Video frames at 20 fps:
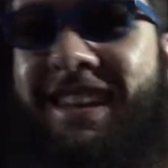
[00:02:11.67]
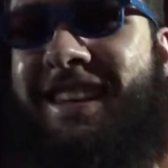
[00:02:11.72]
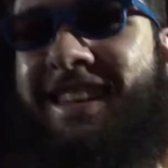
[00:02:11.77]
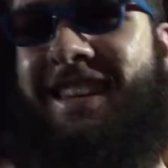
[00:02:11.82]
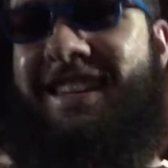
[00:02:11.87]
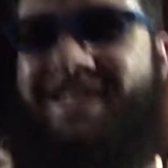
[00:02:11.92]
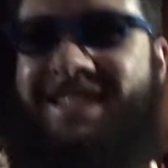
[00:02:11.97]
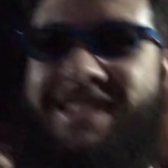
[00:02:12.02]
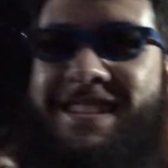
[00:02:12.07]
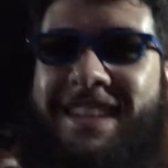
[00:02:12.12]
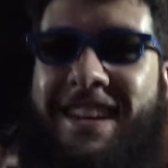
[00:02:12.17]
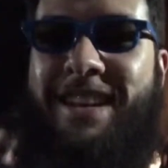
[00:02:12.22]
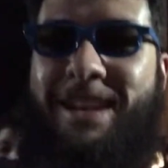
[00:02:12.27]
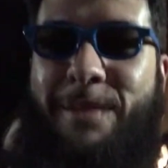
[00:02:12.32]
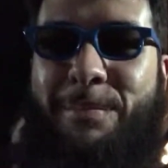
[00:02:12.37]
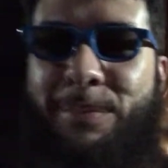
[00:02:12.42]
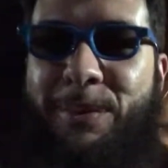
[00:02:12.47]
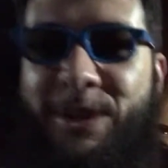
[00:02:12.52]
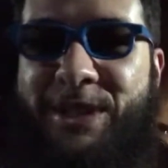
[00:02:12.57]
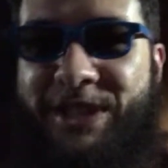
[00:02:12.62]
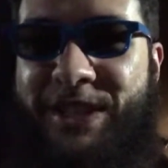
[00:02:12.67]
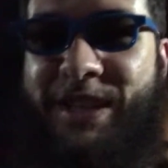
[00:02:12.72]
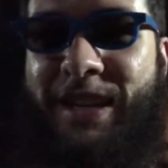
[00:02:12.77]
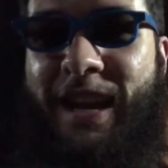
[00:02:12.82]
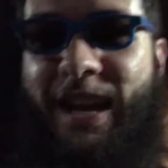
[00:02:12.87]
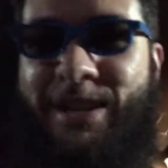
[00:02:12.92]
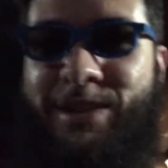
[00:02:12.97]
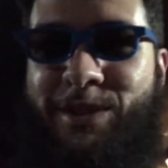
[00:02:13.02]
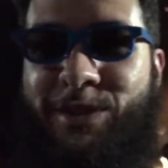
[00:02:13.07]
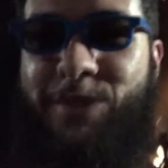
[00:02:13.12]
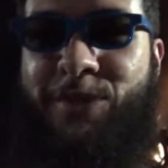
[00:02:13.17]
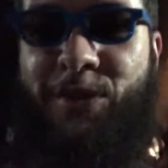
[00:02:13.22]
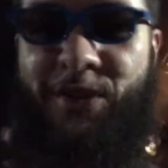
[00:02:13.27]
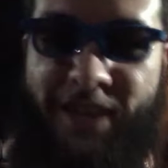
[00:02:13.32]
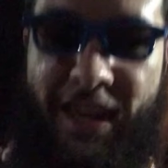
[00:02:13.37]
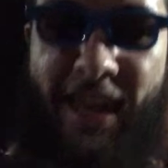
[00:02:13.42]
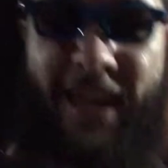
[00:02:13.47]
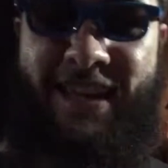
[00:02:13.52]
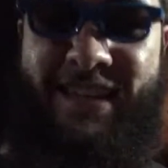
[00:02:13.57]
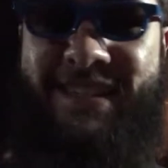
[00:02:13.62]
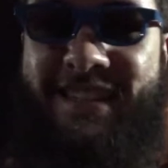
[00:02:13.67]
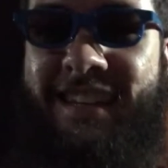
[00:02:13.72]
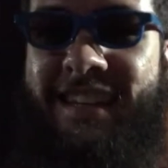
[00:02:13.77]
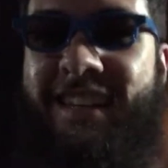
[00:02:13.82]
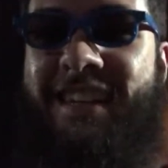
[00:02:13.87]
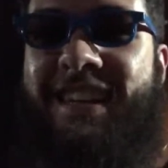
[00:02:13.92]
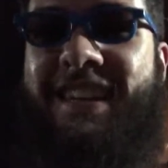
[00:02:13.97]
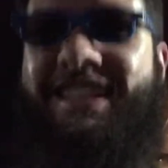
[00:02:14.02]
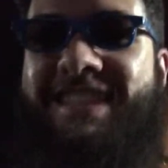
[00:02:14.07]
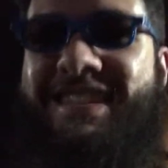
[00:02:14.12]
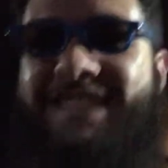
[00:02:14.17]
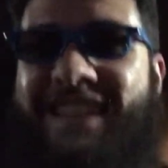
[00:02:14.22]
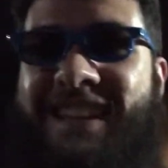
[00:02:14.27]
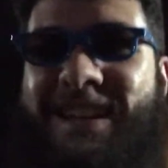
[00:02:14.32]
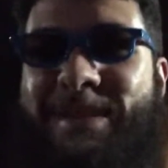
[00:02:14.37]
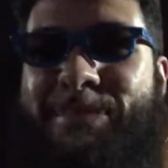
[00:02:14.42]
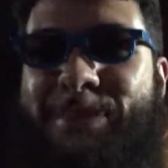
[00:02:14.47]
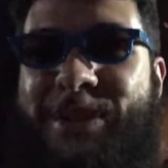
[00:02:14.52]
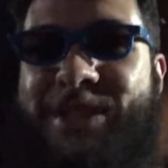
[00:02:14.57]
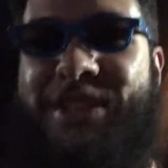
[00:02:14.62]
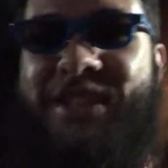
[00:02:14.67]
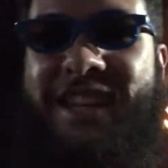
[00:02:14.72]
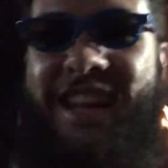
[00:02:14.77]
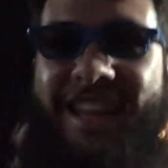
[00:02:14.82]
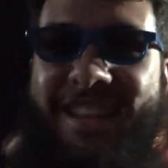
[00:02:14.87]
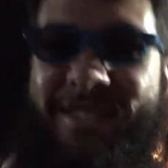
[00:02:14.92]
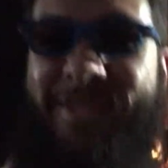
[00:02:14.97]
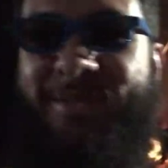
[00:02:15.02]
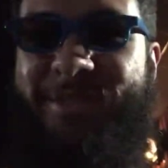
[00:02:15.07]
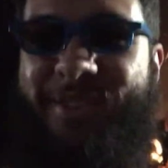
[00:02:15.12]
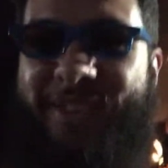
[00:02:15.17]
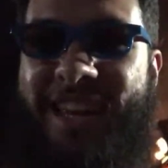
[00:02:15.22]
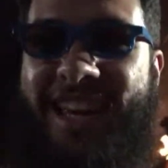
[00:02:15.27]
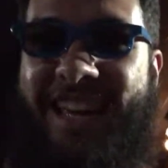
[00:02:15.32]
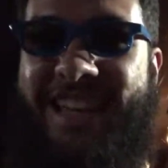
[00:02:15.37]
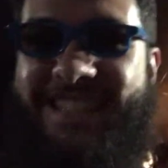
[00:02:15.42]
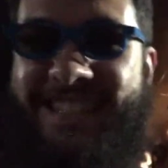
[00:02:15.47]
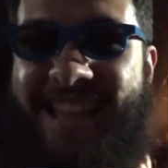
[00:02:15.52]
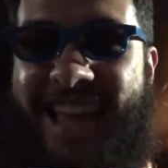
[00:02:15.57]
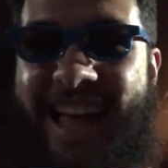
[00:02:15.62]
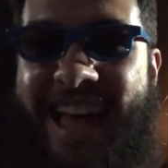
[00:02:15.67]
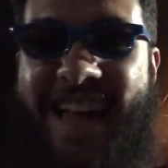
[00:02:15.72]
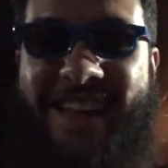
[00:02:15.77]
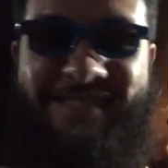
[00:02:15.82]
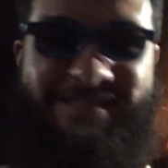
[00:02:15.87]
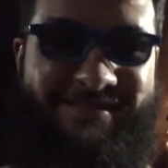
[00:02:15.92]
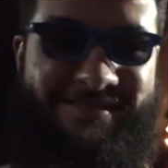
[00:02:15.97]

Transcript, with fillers: Que cena pós-crédito foi essa, hein? Que cena pós-crédito foi essa?